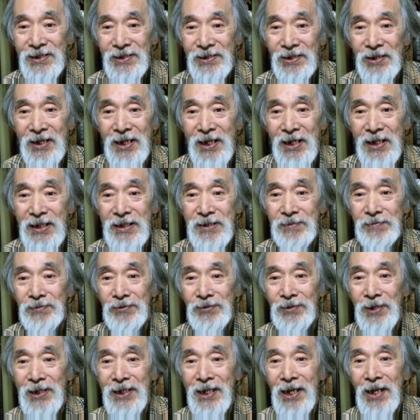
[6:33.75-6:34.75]
それから自
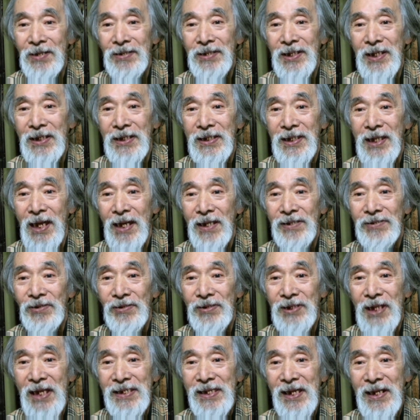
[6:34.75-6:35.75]
分は頼ってきたやつ
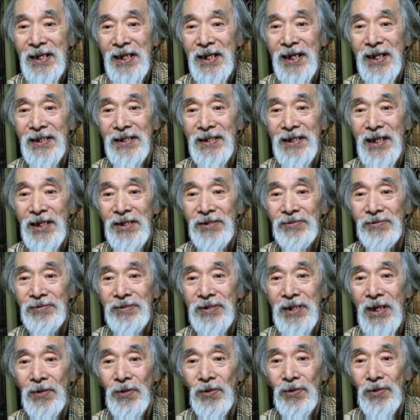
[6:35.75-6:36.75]
を出されへんって言う
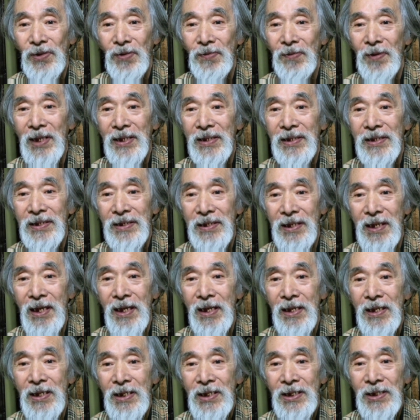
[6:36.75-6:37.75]
て断っ
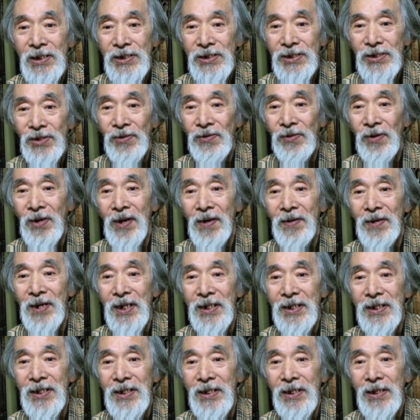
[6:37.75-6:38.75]
てその代わ
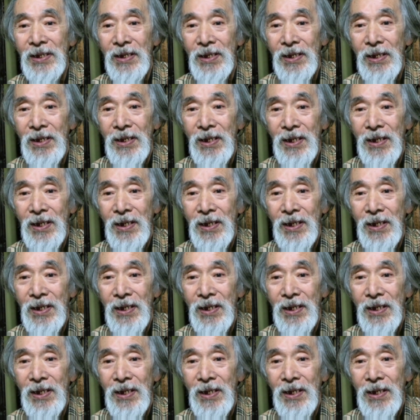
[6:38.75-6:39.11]
りに